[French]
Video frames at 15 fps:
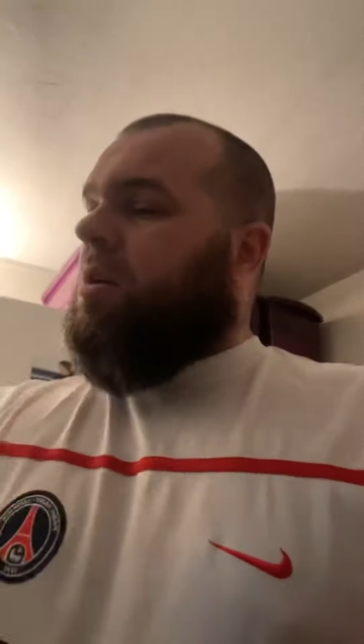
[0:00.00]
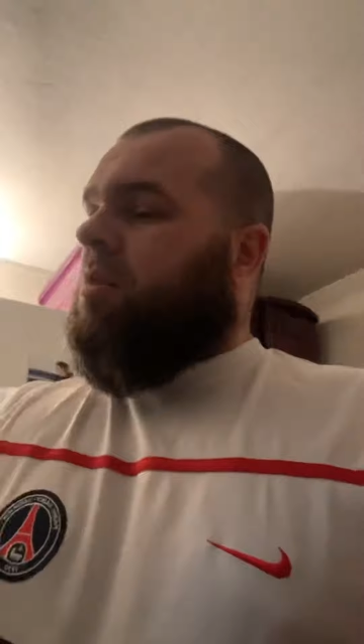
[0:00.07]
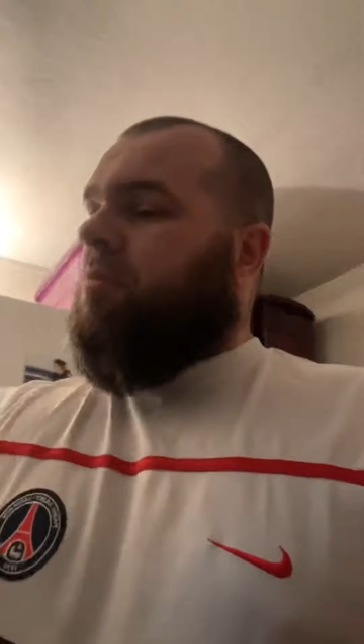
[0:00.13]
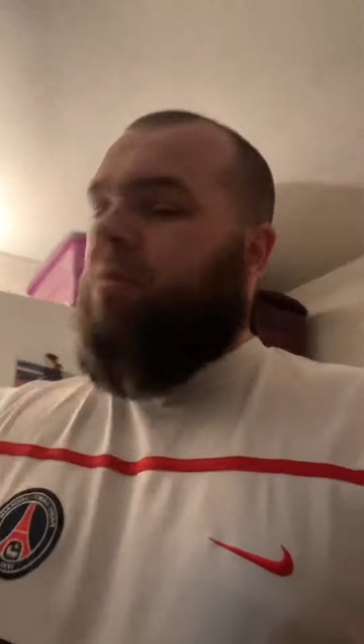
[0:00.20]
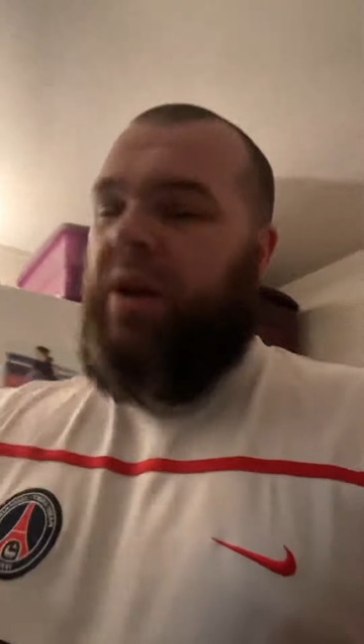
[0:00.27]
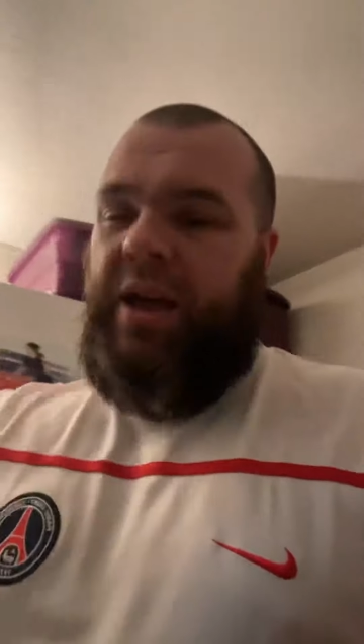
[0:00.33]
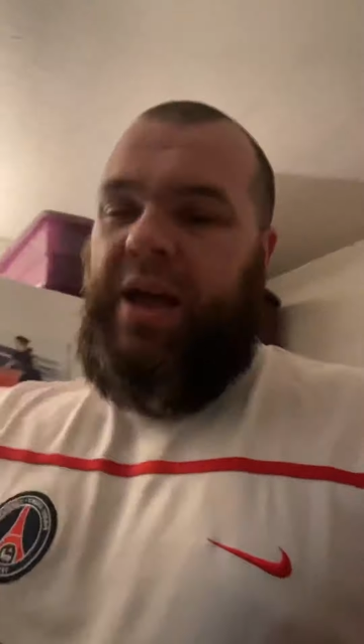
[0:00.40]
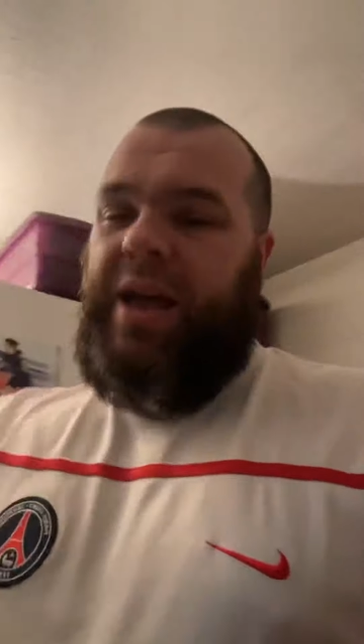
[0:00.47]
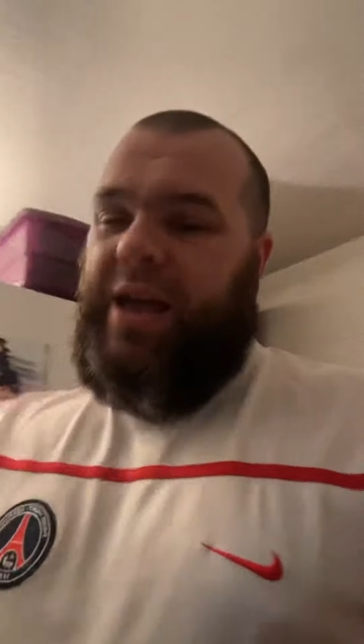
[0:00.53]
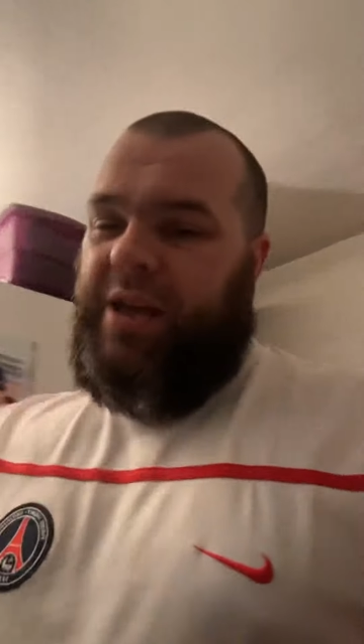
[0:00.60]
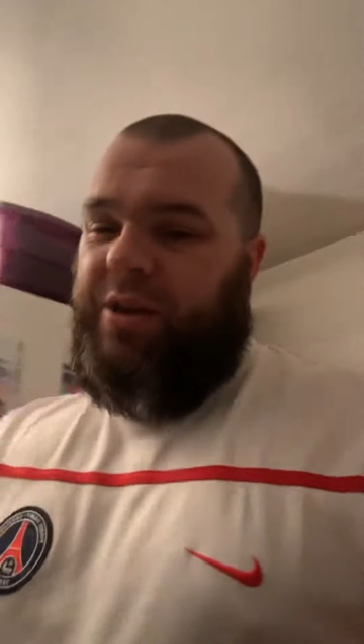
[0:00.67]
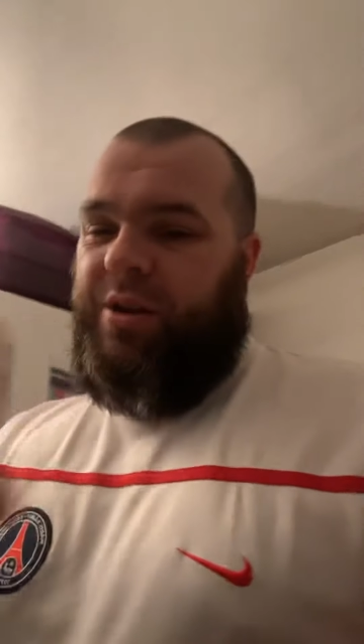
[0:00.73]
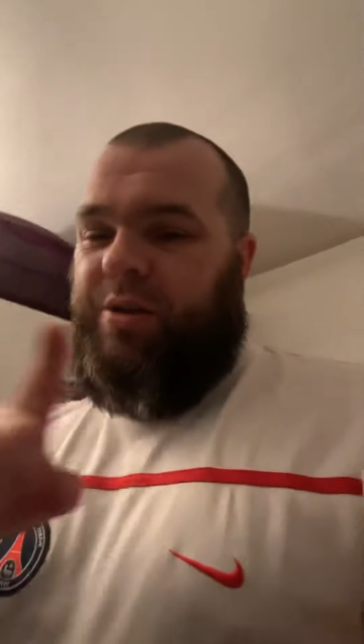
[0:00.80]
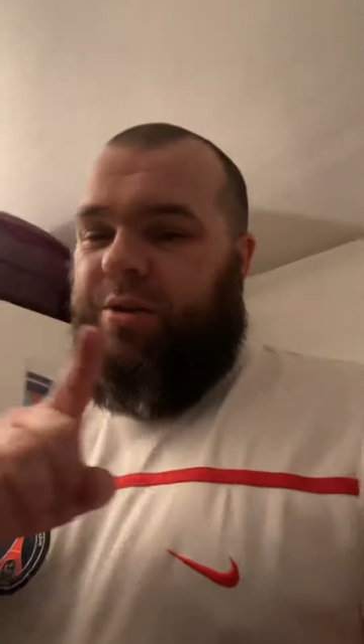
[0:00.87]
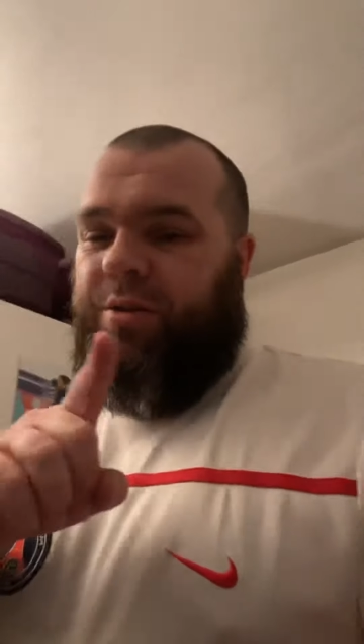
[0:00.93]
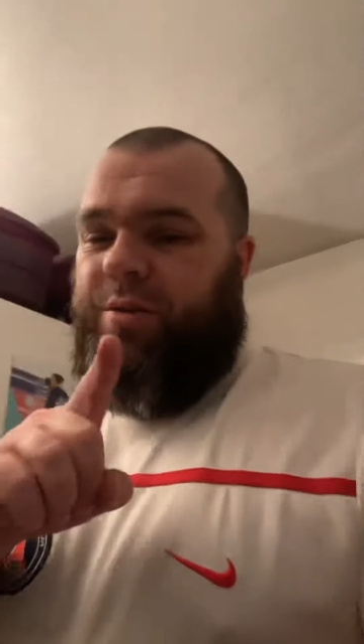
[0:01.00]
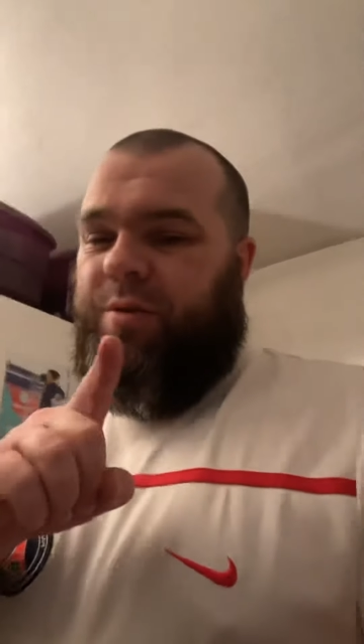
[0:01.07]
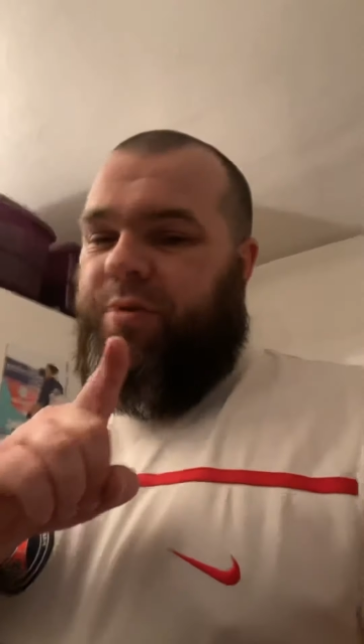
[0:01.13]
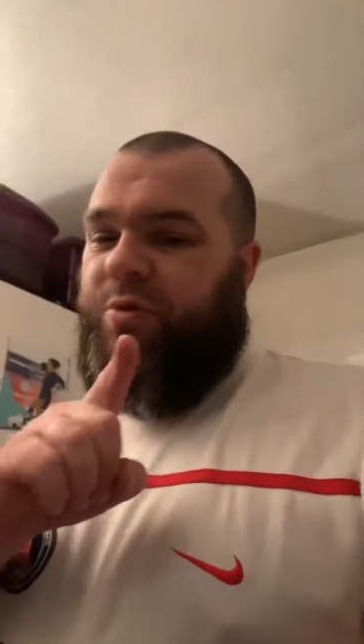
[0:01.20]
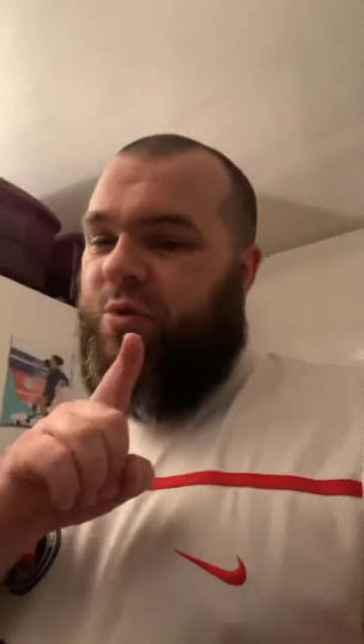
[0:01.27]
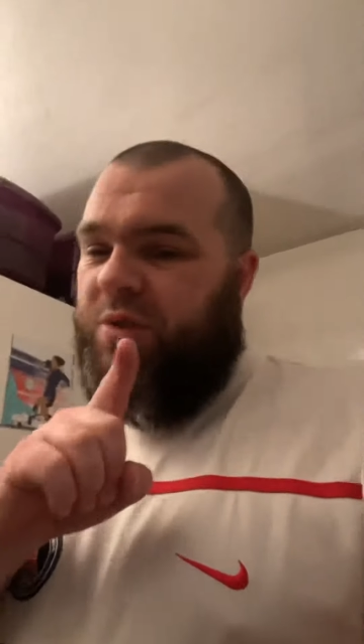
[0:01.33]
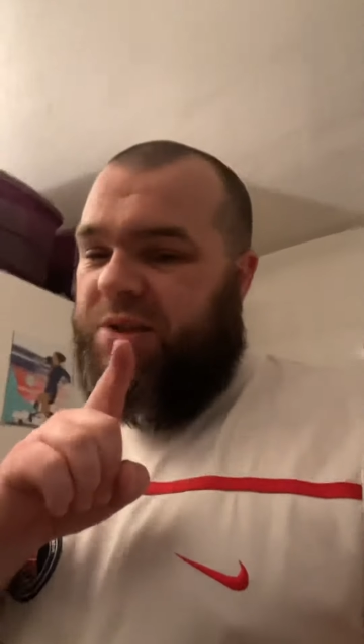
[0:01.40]
Mais, il eh,
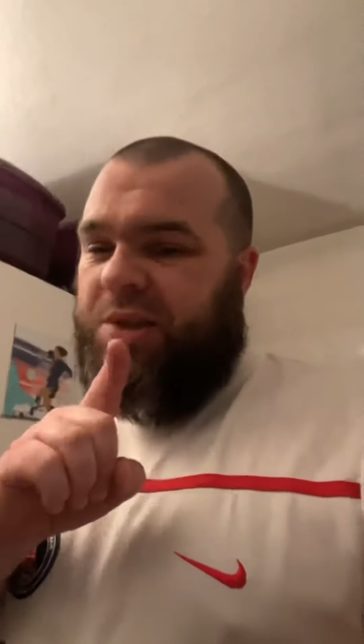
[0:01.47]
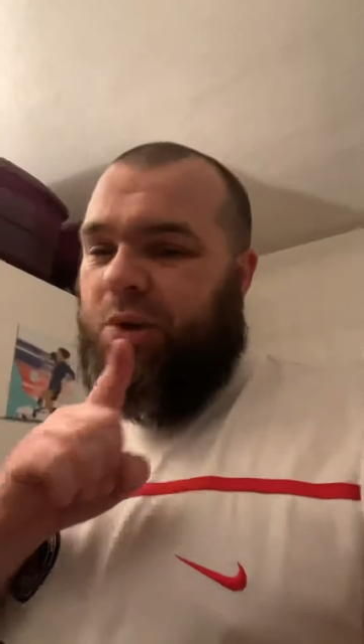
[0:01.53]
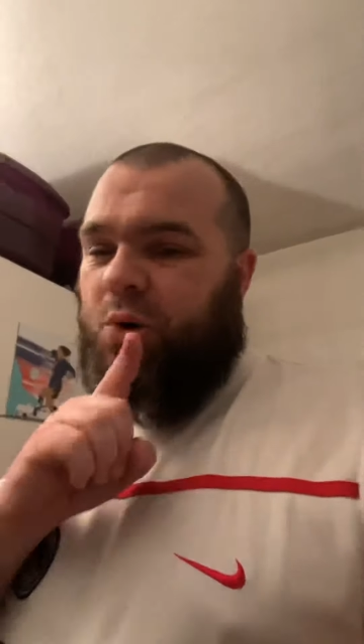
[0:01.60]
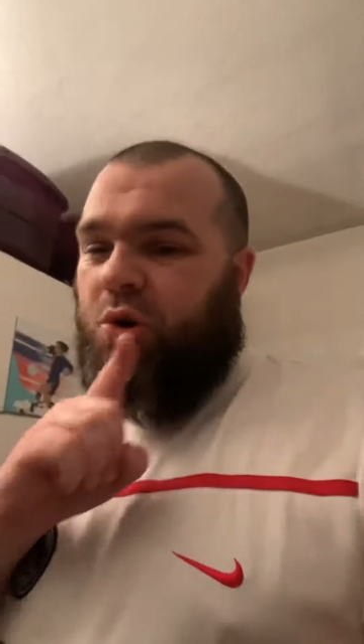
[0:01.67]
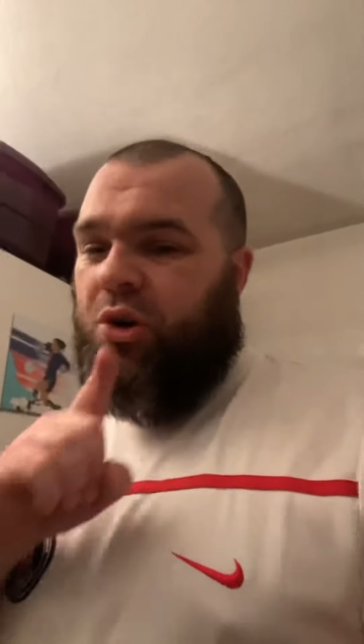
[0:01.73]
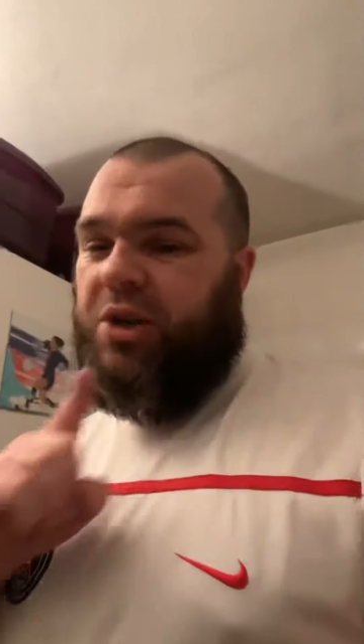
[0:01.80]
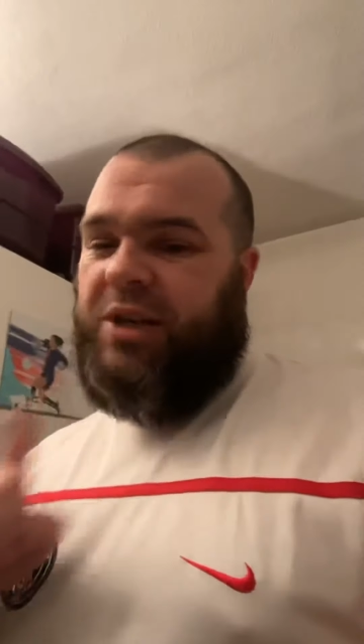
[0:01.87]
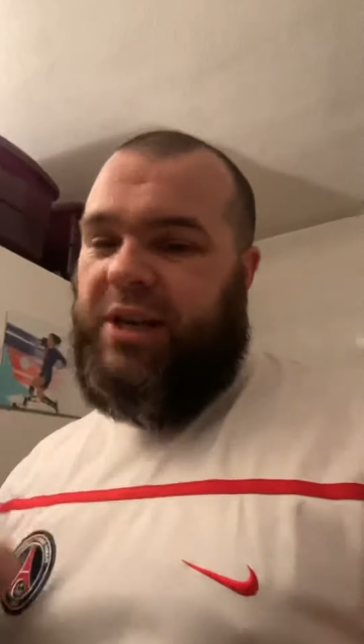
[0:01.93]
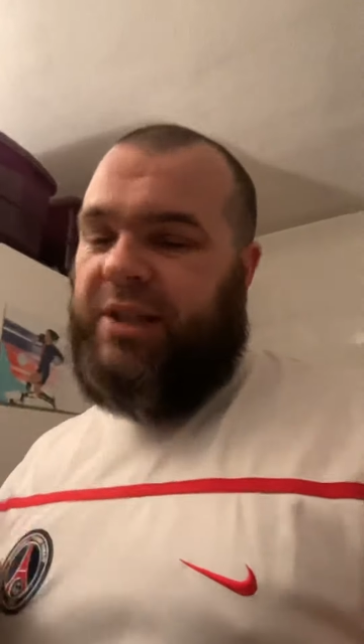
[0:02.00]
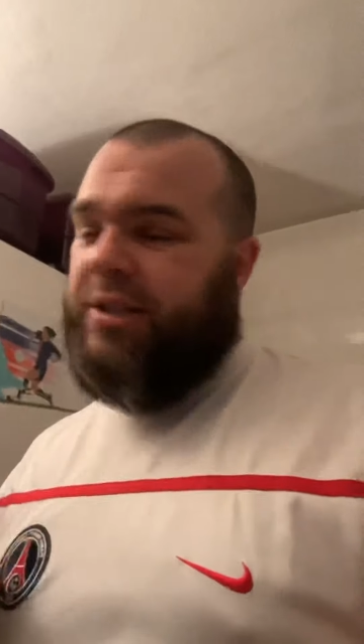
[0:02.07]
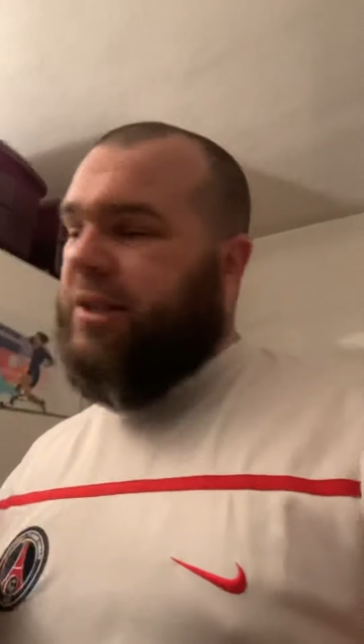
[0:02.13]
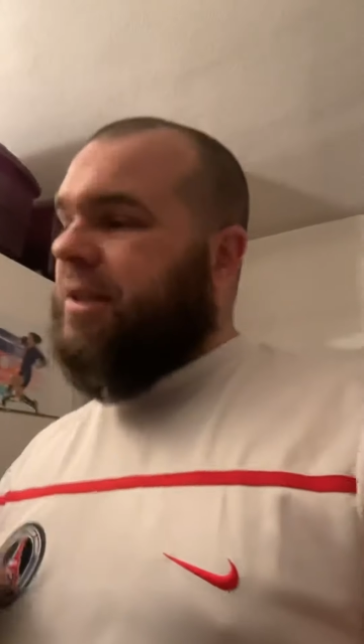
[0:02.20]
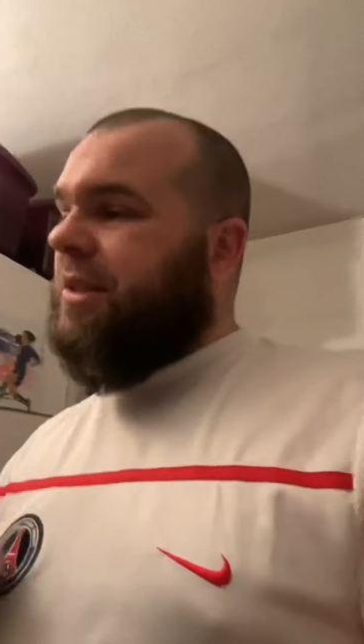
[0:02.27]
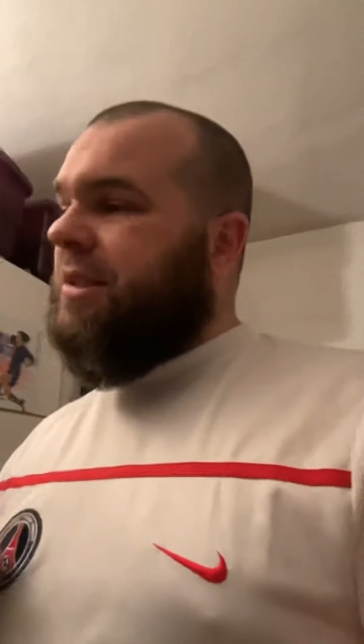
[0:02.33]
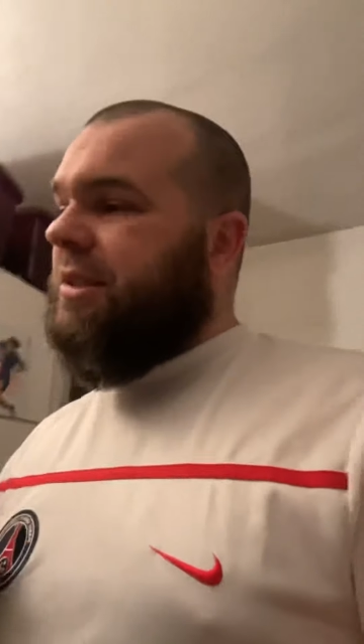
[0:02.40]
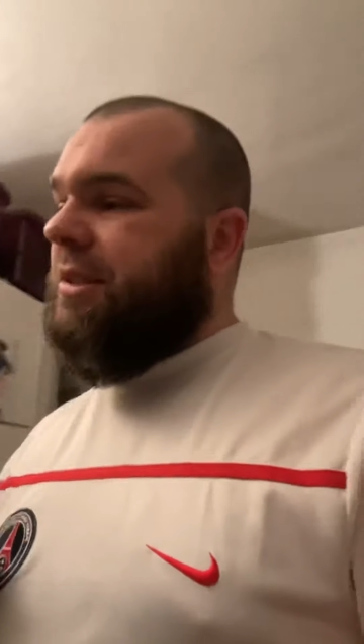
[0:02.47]
faut aussi reconnaître